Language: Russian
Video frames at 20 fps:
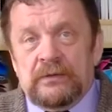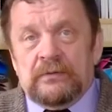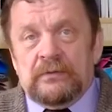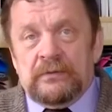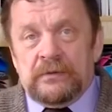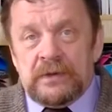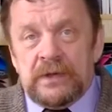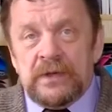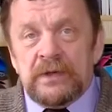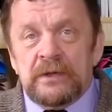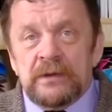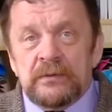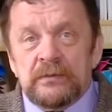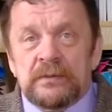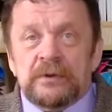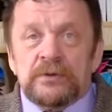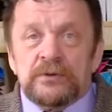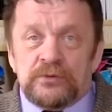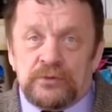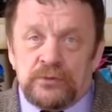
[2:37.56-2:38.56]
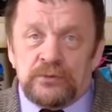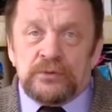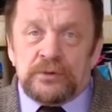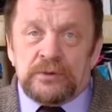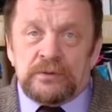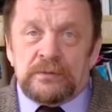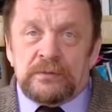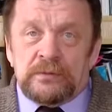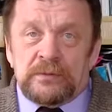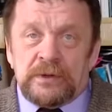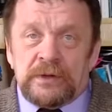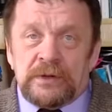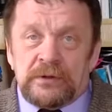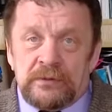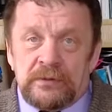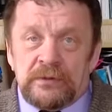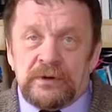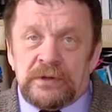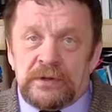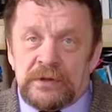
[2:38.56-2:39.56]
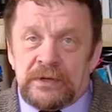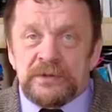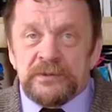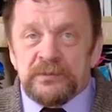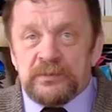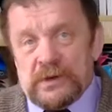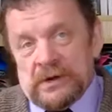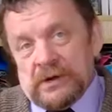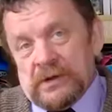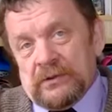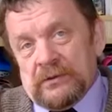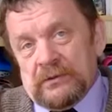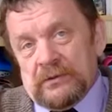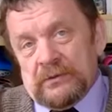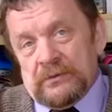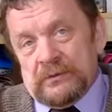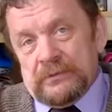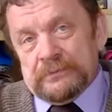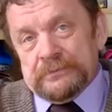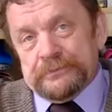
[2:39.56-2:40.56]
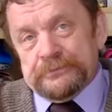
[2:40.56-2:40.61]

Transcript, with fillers: вот этим чувством, которое нас порадует.